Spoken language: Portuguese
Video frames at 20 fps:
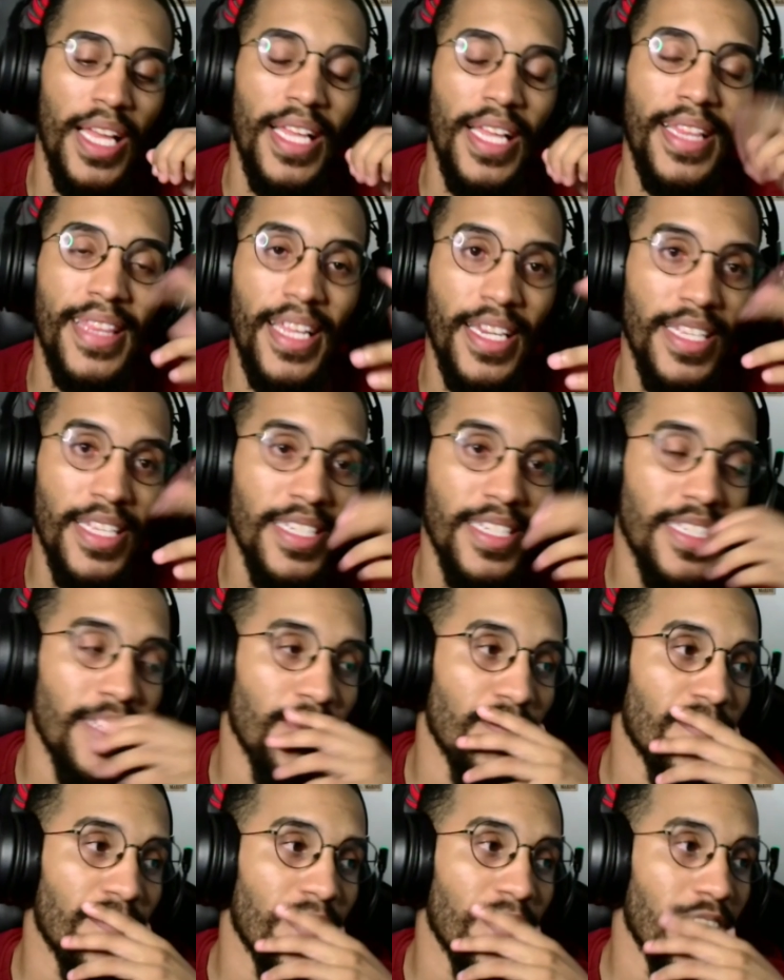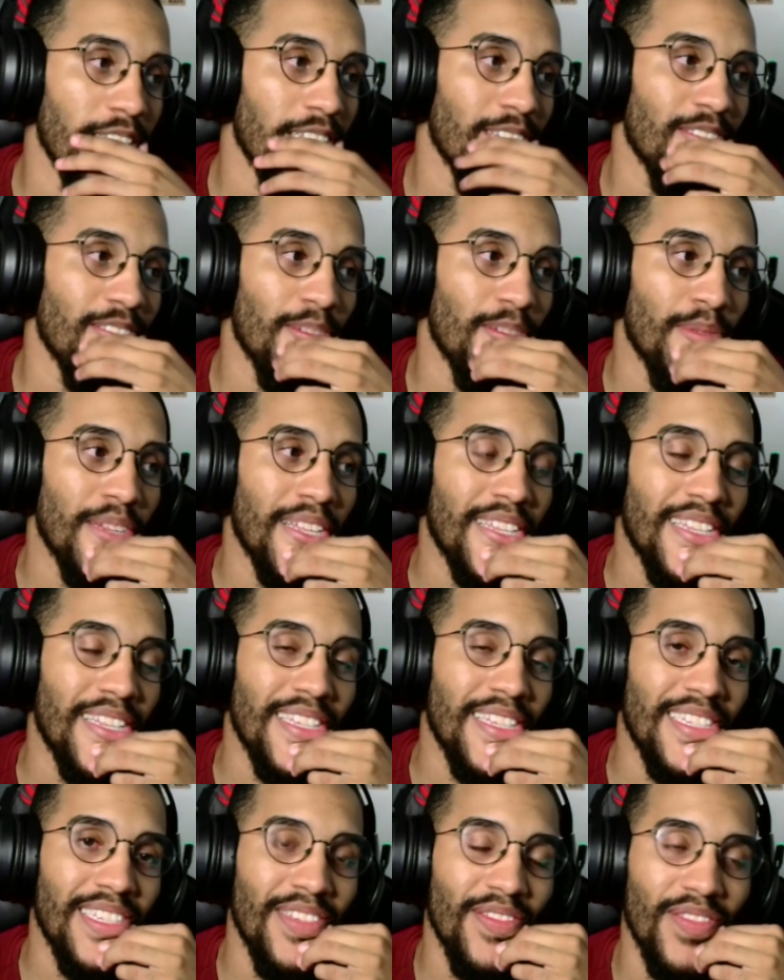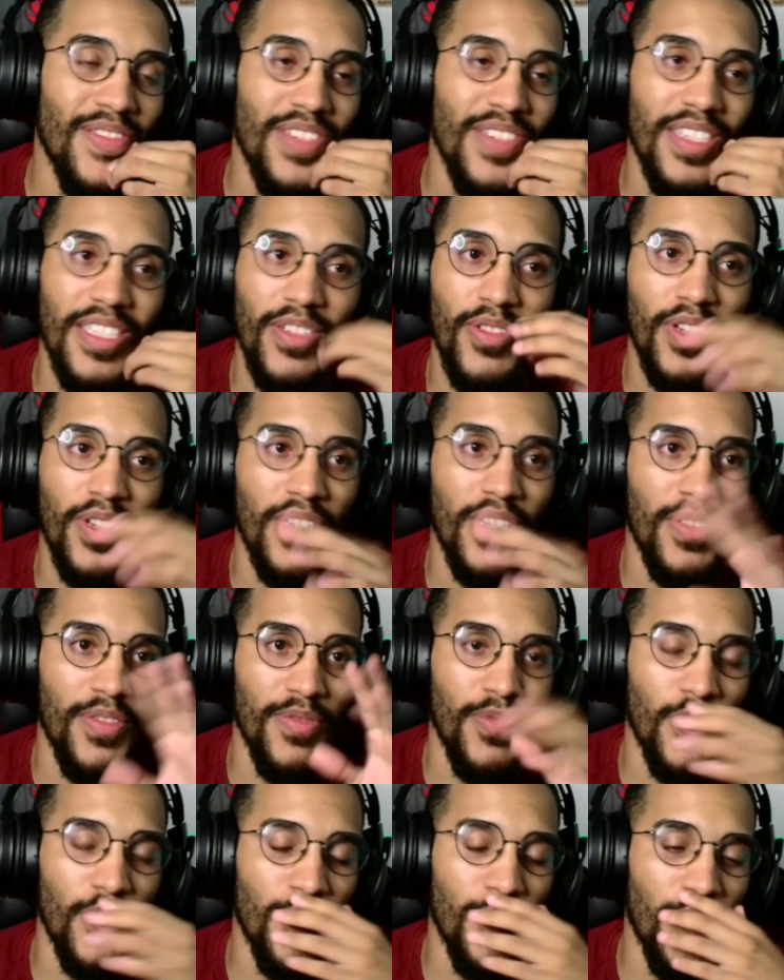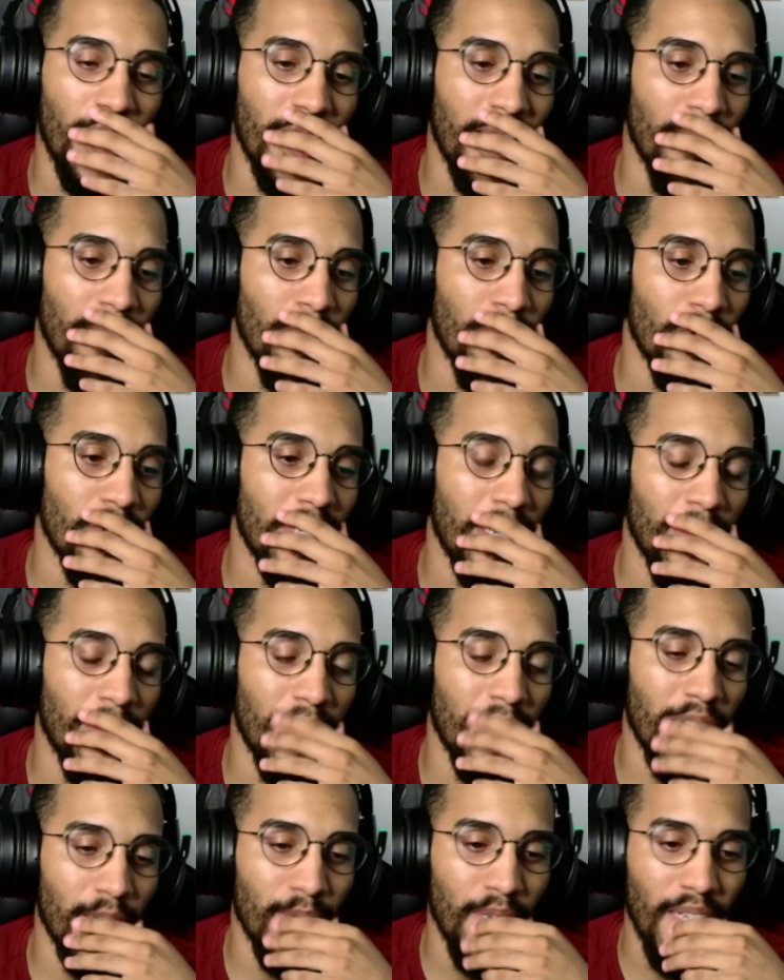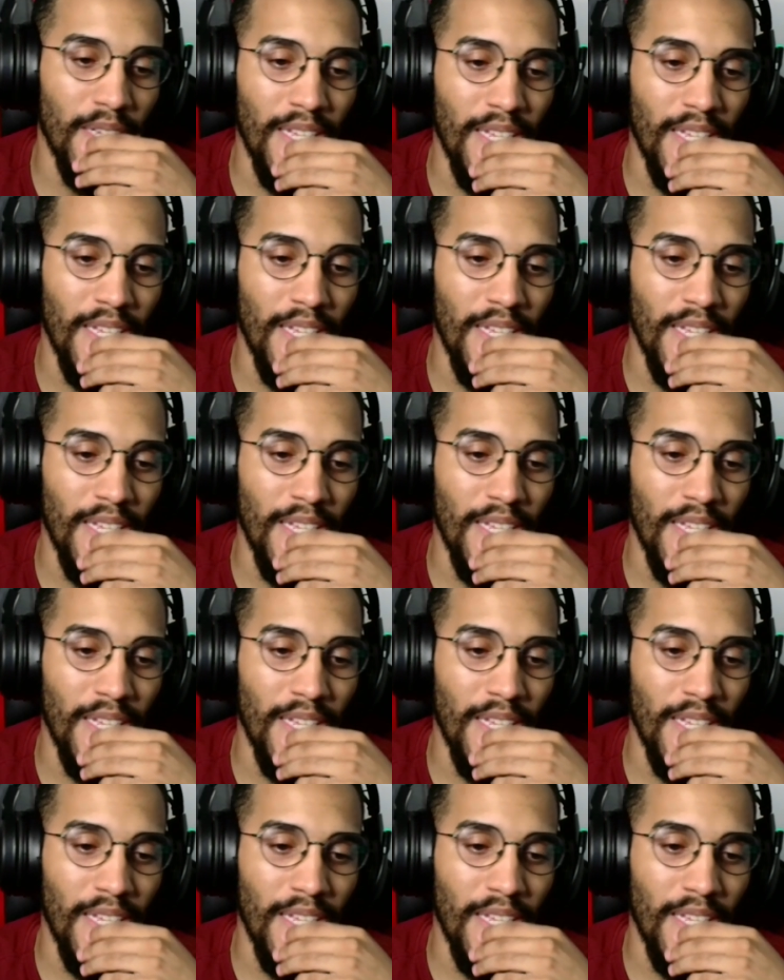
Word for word: tendo isso em vista, família. tendo isso em vista agora, vou falando da música mesmo.